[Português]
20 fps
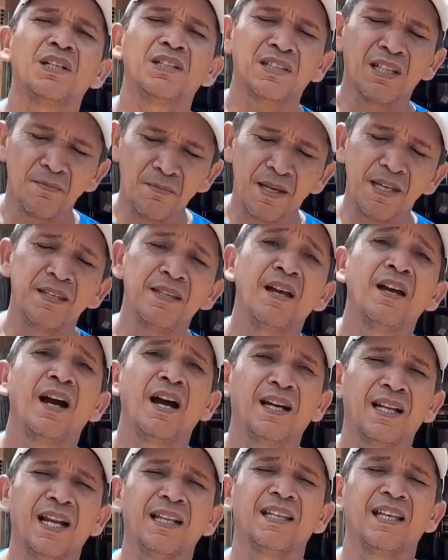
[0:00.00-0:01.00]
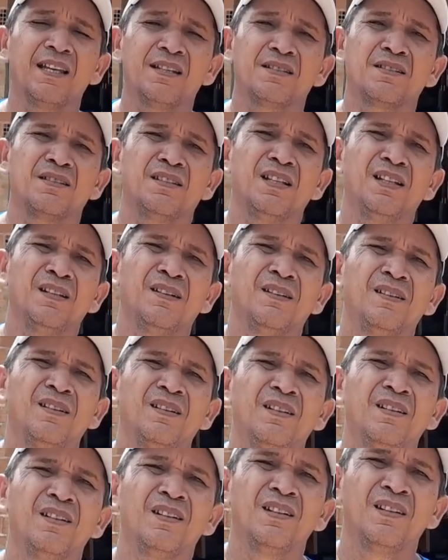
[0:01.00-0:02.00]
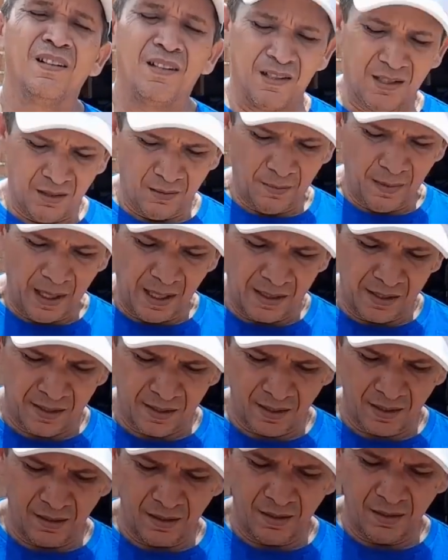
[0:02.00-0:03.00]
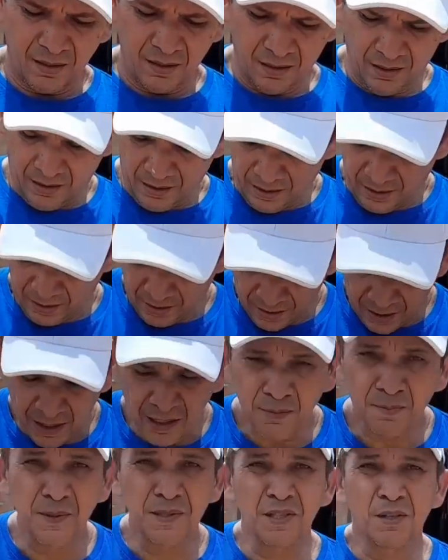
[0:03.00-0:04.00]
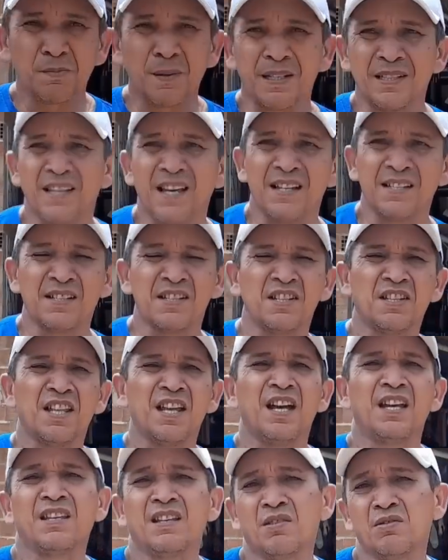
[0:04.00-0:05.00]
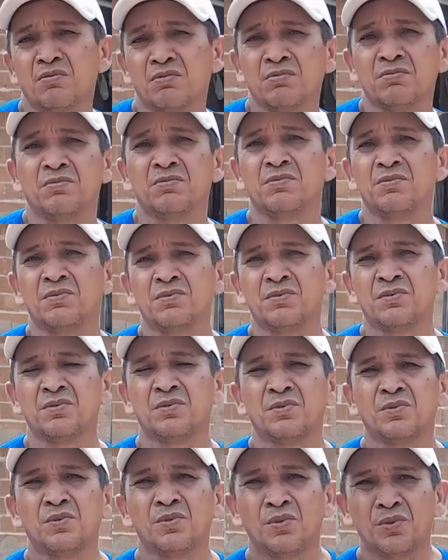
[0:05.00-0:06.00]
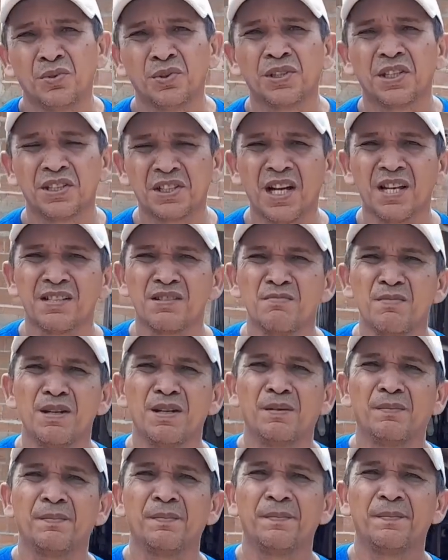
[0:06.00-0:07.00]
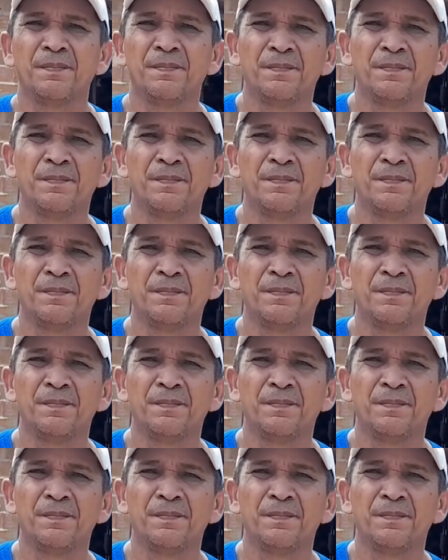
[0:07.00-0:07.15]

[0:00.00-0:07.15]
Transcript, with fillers: a gente também agradece, né? Mas eles pediram para ser assim, né? Aí eu vou deixar assim mesmo